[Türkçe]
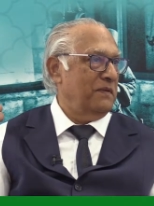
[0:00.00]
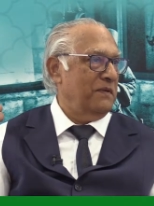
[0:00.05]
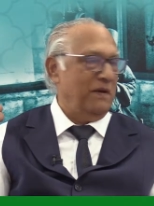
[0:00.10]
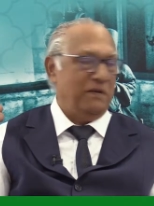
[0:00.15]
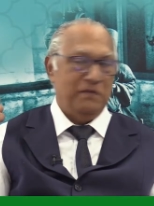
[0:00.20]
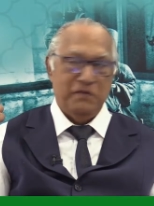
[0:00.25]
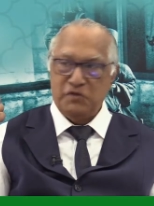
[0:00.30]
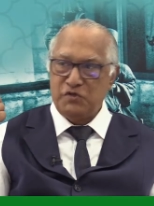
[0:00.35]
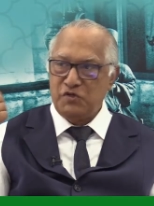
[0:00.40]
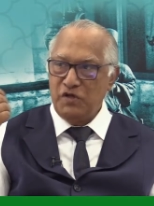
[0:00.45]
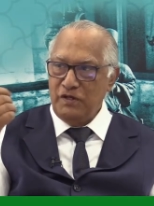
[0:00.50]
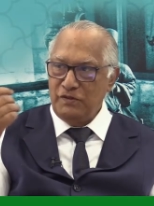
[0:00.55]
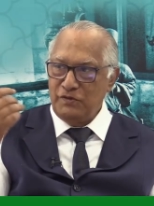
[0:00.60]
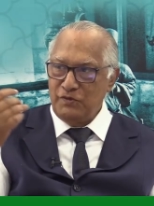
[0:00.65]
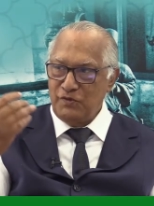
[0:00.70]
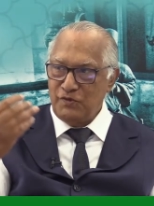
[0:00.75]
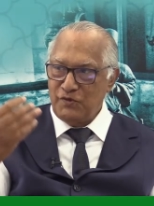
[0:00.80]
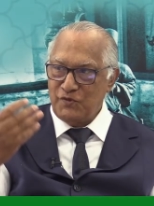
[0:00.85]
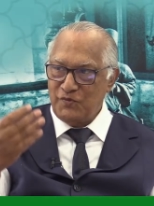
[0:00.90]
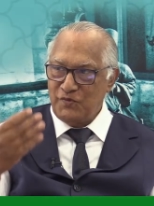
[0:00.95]
Evet
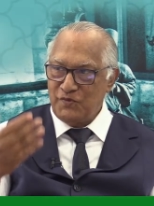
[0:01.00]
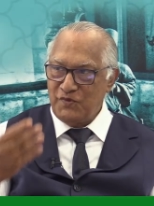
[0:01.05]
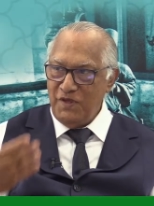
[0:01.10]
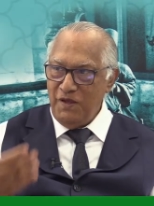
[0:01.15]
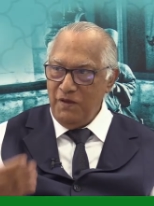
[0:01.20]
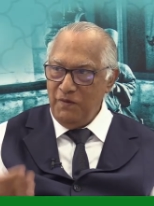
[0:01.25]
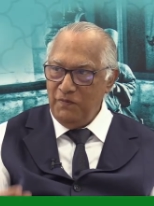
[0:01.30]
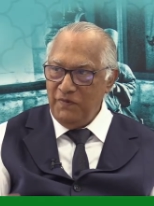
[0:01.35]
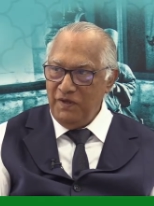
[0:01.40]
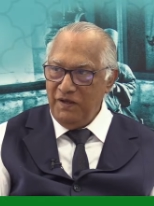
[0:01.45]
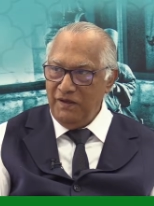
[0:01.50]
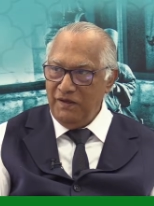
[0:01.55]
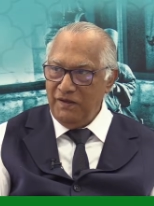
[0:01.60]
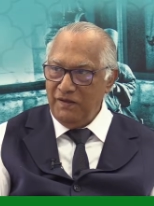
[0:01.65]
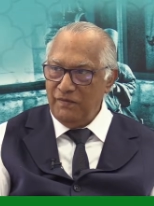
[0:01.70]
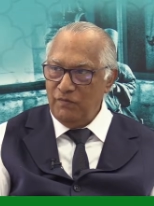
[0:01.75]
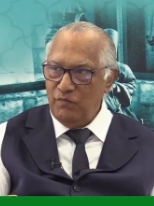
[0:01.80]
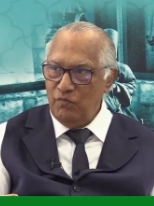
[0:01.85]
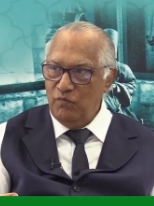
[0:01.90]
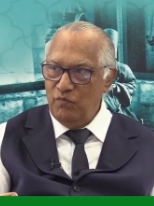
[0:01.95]
çalıyoruz burada
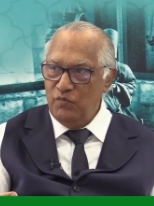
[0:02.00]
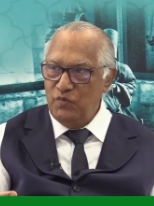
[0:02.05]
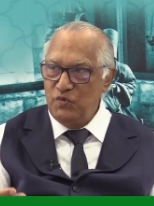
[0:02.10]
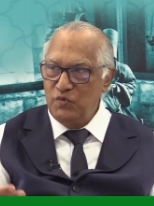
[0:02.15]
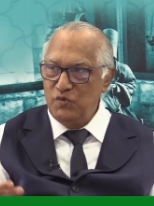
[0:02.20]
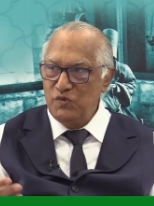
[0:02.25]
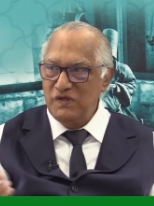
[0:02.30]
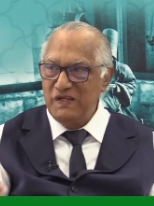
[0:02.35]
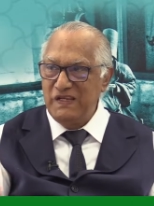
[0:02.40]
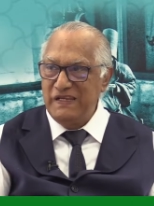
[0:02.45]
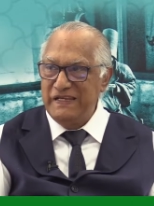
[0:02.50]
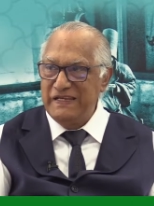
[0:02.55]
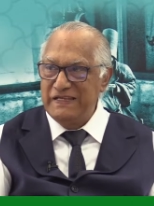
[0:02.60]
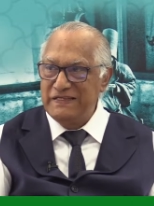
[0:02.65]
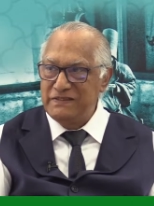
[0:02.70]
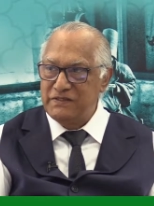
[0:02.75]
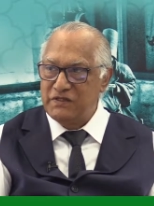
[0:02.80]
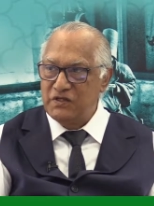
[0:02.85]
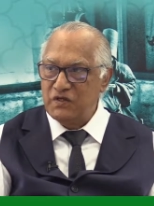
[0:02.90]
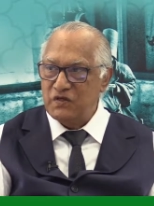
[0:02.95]
ama bunun
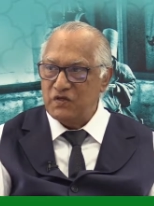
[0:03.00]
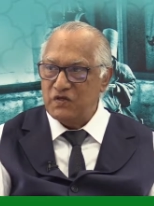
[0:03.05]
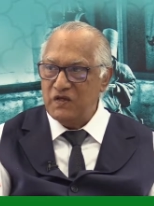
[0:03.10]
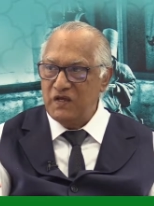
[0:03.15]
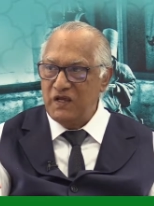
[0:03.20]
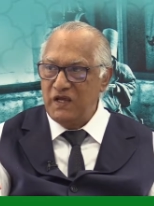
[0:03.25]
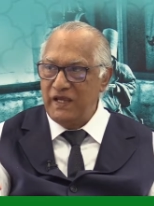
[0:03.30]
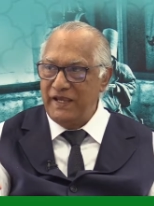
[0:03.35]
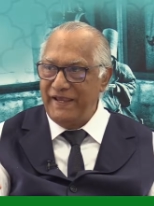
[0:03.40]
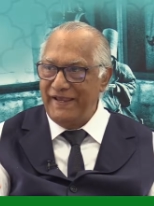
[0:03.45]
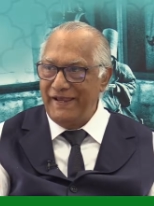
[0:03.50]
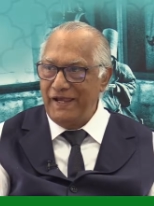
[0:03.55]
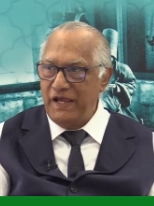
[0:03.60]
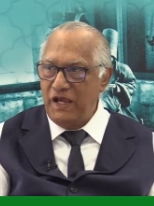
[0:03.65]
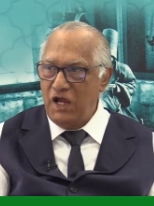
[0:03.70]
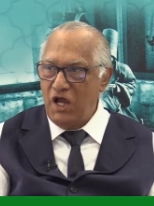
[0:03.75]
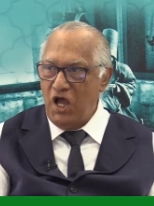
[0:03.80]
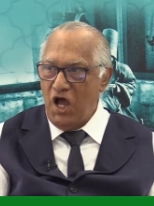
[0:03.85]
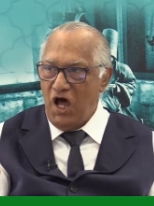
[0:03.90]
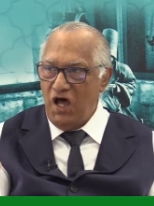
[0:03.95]
iniltisi,
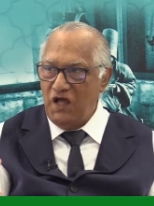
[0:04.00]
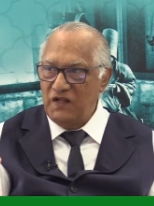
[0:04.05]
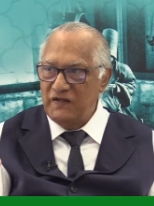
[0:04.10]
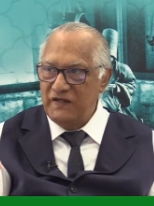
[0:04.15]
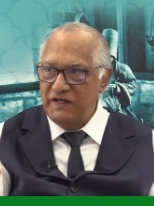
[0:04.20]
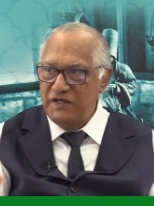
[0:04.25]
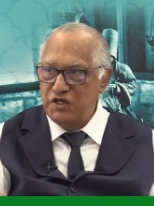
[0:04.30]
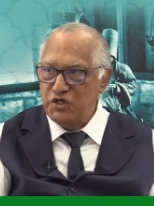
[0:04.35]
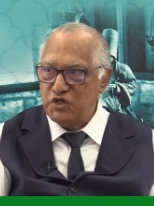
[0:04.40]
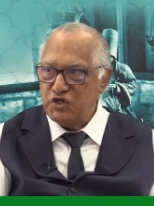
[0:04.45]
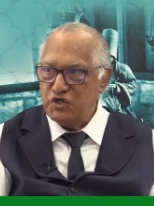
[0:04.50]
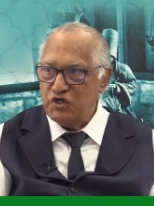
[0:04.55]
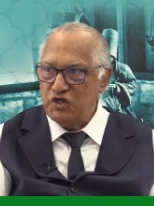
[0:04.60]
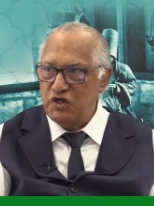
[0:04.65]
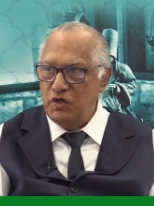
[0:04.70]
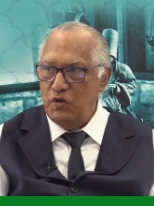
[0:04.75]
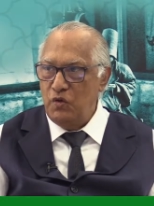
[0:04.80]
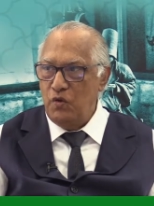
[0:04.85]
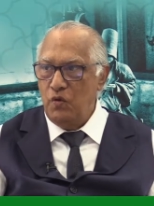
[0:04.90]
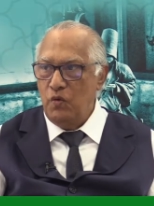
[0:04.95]

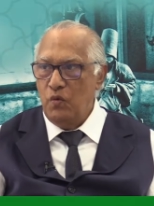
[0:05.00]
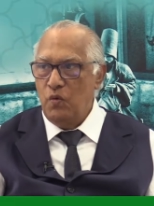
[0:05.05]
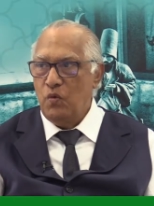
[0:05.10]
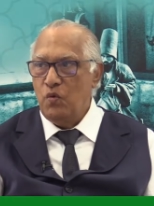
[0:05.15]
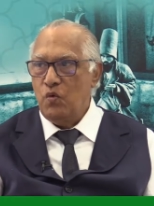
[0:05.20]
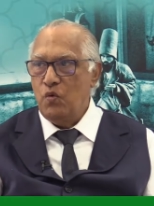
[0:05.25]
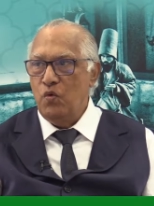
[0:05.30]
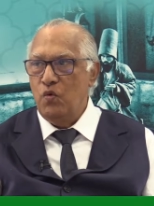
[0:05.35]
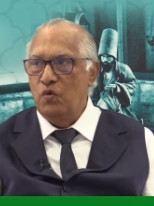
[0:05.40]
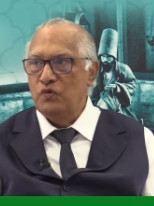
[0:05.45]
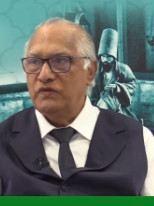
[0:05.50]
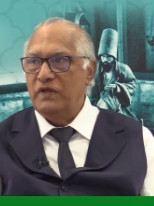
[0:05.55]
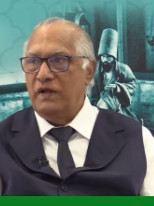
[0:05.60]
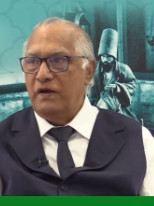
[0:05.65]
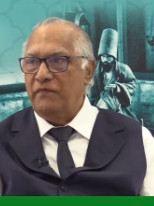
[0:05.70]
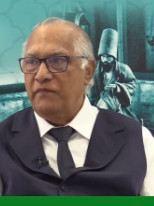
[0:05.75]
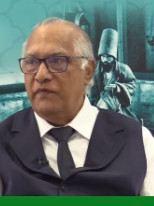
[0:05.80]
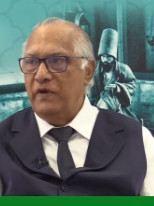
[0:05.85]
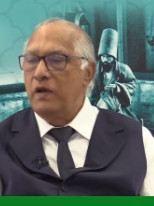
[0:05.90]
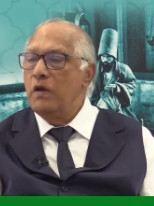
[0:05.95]
ağlayışı o
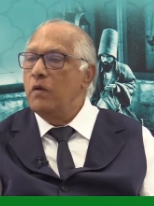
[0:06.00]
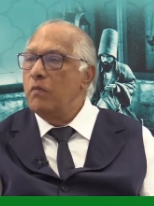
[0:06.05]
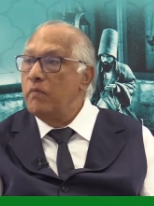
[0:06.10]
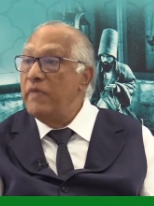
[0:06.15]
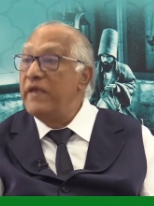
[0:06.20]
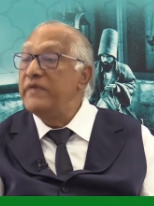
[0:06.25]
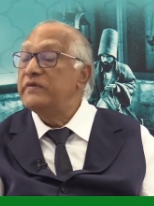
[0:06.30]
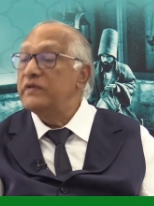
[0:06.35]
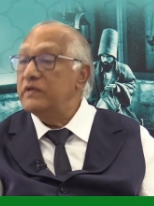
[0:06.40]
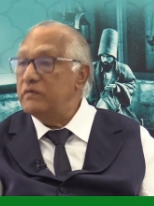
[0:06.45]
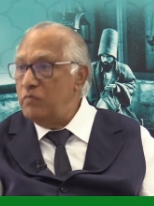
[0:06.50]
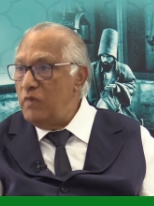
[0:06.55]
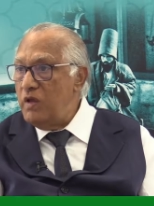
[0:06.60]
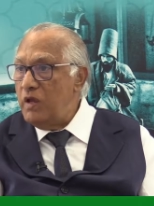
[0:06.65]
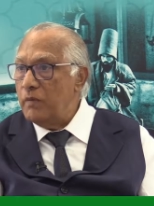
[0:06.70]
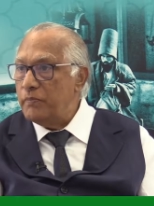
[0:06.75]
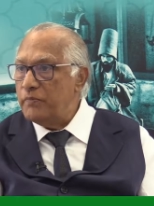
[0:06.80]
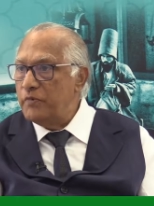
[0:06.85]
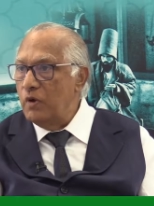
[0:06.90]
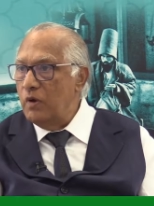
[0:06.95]
tarafa benzetme
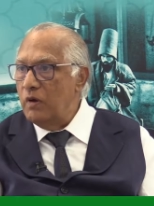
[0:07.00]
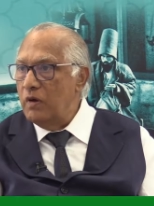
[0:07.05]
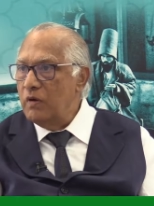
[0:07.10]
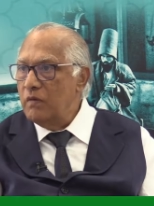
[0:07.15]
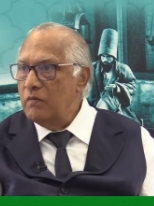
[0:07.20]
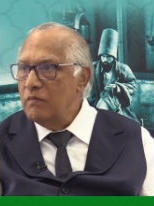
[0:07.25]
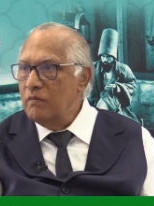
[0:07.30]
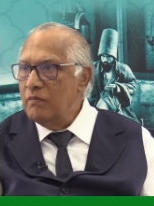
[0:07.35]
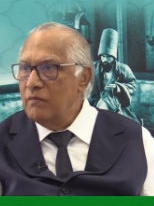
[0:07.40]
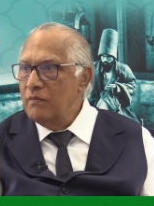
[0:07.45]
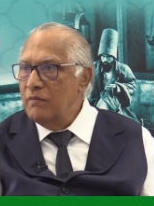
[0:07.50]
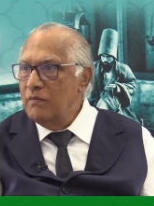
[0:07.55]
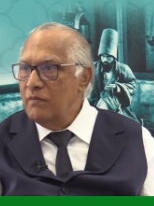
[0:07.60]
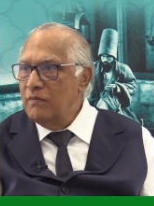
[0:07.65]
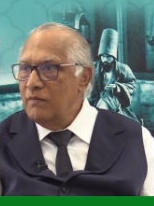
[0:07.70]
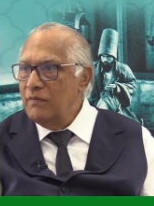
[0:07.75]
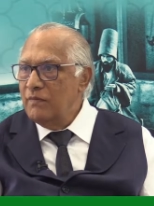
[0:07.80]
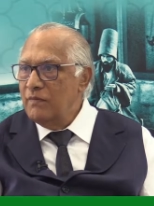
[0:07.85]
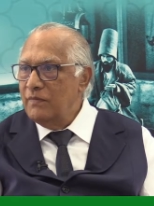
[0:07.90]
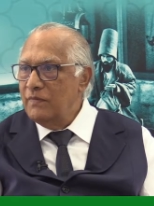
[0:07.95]
yapıyor.
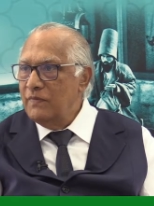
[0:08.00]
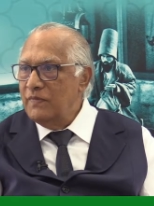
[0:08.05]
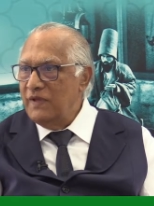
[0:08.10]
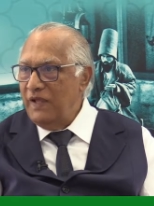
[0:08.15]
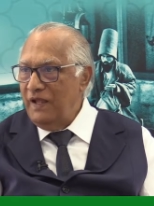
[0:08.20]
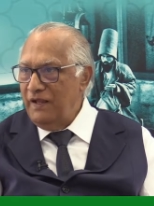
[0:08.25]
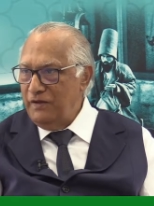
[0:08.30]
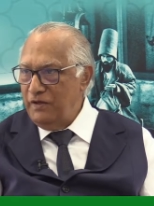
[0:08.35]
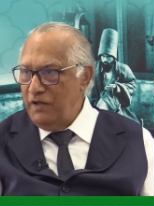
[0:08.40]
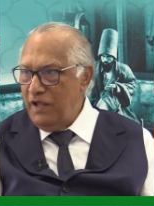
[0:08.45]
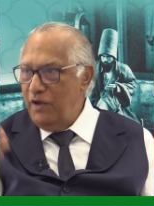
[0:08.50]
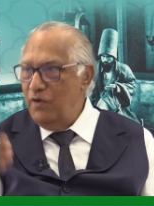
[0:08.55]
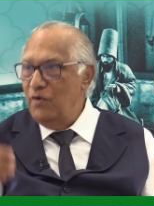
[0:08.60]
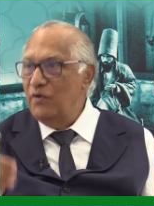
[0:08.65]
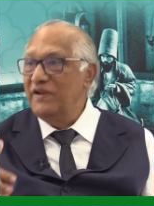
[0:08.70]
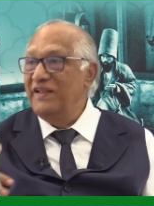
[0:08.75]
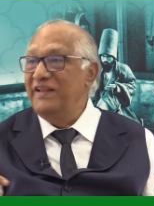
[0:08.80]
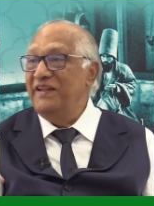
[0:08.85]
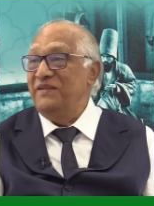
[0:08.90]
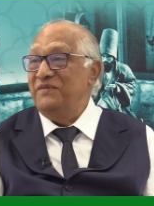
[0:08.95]
Yani ne
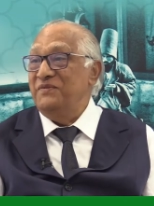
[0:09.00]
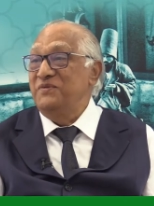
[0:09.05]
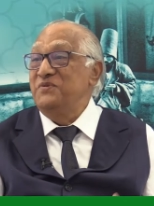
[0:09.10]
olarak